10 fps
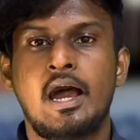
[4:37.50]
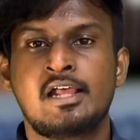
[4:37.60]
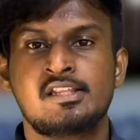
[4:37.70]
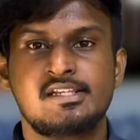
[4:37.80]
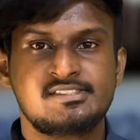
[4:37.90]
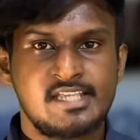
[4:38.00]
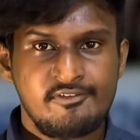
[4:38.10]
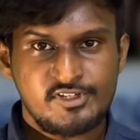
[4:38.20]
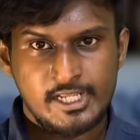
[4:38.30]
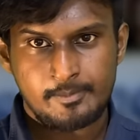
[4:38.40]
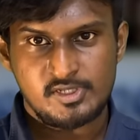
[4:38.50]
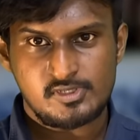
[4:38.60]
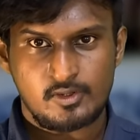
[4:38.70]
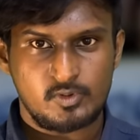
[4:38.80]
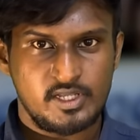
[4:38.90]
அதில் சேஃப்டி அப்படின்னு
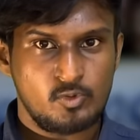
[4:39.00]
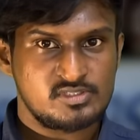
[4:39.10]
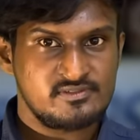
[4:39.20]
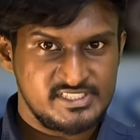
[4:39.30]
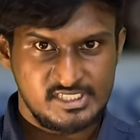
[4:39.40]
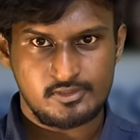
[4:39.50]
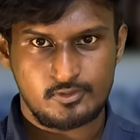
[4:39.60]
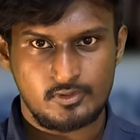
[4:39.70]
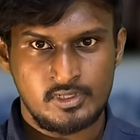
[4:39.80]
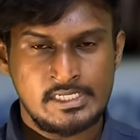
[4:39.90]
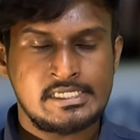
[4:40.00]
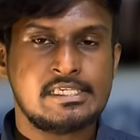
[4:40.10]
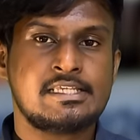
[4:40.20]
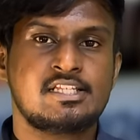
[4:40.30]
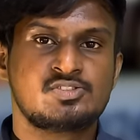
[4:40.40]
சொல்லக்கூடிய ஒரு சுவிட்ச் இருக்கும்
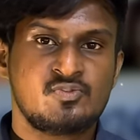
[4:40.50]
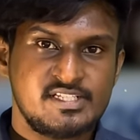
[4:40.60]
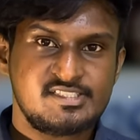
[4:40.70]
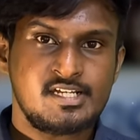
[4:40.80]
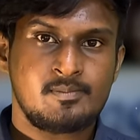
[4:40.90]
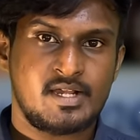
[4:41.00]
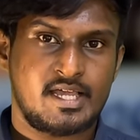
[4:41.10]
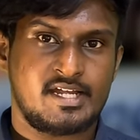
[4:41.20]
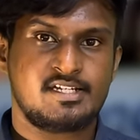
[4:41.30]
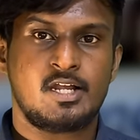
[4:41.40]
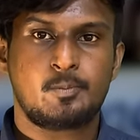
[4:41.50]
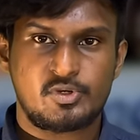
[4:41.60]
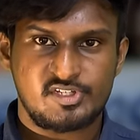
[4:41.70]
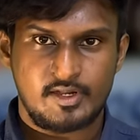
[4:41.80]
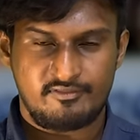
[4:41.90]
இந்த சுவிட்சை நம்ம கரெக்டான
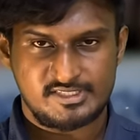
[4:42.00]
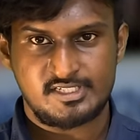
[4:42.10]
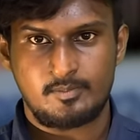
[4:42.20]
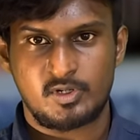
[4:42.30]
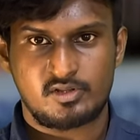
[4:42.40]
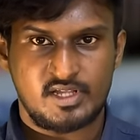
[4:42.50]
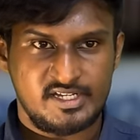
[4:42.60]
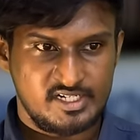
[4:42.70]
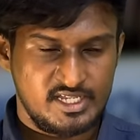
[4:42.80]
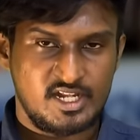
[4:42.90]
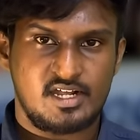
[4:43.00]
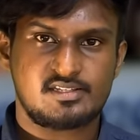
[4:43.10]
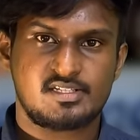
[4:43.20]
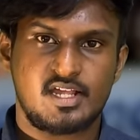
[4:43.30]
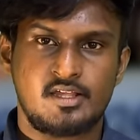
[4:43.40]
பொசிஷனில் வச்சால் மட்டும்தான் ட்ரிகர்
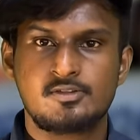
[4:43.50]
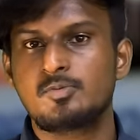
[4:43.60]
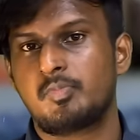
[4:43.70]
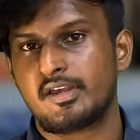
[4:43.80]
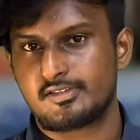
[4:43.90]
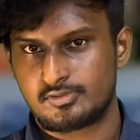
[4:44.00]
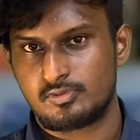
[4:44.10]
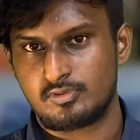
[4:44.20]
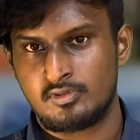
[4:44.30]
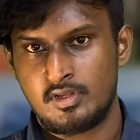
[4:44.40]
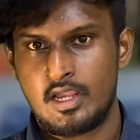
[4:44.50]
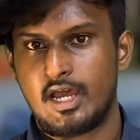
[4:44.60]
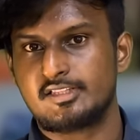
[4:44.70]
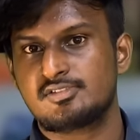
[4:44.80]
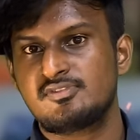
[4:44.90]
அழுத்துனா துப்பாக்கி சுடும்
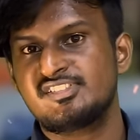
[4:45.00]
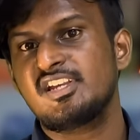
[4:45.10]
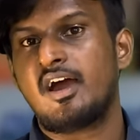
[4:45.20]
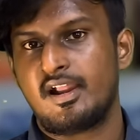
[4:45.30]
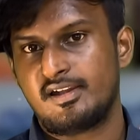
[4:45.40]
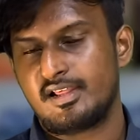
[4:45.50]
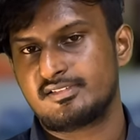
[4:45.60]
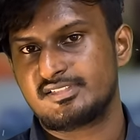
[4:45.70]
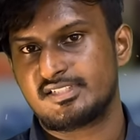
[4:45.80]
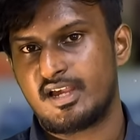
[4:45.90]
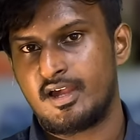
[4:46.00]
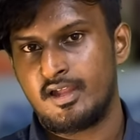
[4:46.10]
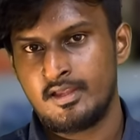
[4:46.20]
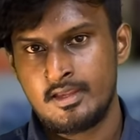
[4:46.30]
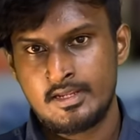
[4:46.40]
அந்த சுவிட்சு ஆனில் இருந்துச்சுன்னா
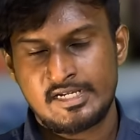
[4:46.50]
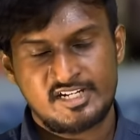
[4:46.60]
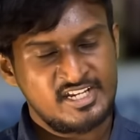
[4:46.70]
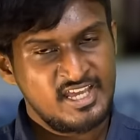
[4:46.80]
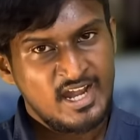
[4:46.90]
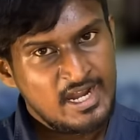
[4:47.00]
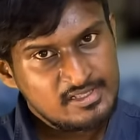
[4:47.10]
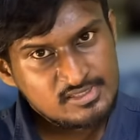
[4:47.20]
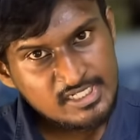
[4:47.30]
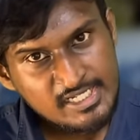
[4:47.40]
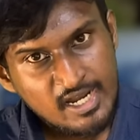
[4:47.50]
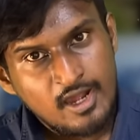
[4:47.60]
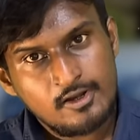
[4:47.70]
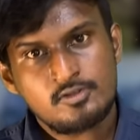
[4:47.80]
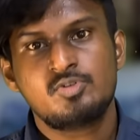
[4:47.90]
ட்ரிகர்
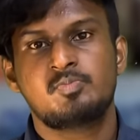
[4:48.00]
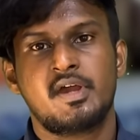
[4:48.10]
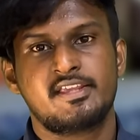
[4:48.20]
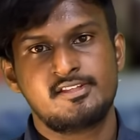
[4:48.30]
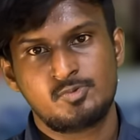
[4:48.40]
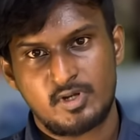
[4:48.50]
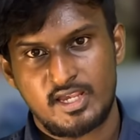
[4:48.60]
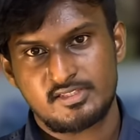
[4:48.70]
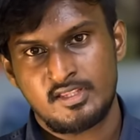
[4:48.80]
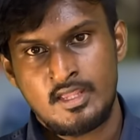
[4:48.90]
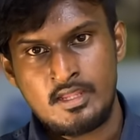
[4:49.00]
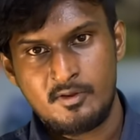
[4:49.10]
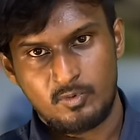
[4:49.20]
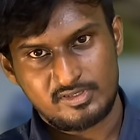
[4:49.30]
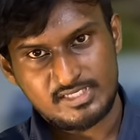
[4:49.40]
அழுத்துனீங்கனாலும் துப்பாக்கி சுடாது
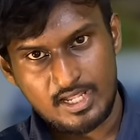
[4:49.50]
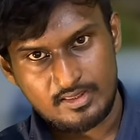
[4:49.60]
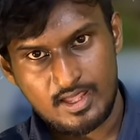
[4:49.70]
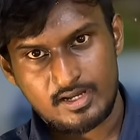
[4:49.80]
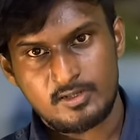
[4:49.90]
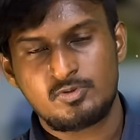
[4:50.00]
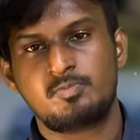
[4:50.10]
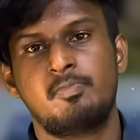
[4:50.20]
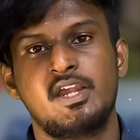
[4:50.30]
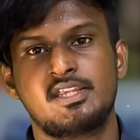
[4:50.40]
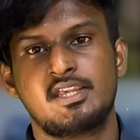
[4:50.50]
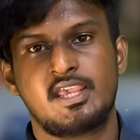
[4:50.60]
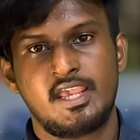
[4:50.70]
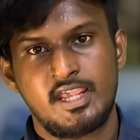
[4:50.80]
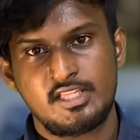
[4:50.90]
ஒரு சாதாரண
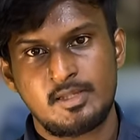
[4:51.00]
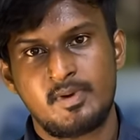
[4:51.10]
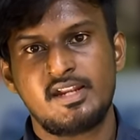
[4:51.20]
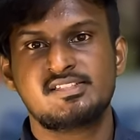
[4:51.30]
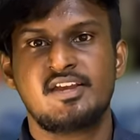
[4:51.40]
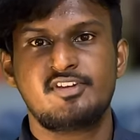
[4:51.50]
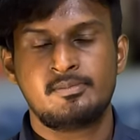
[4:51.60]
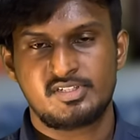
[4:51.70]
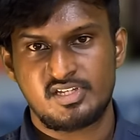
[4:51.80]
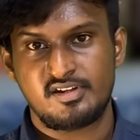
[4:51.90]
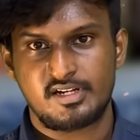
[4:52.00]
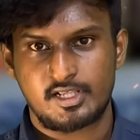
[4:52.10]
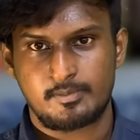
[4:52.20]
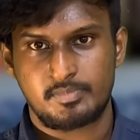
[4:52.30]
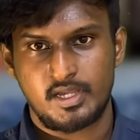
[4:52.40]
துப்பாக்கிக்கே இந்த மாதிரி சேஃப்டி மெஷர்
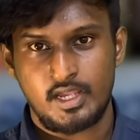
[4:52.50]
இருக்கிறப்ப